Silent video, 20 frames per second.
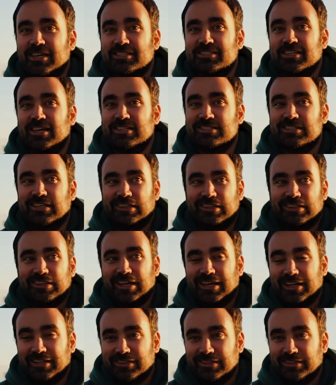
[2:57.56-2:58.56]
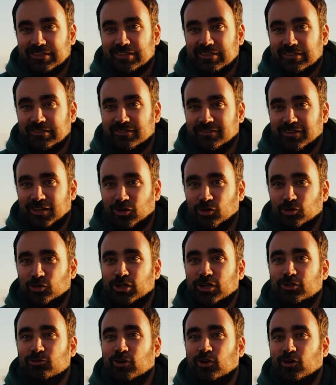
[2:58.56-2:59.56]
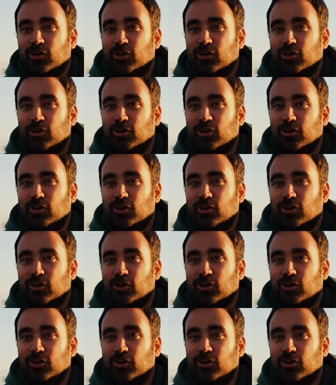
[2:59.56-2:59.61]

es asentarte, encontrar tu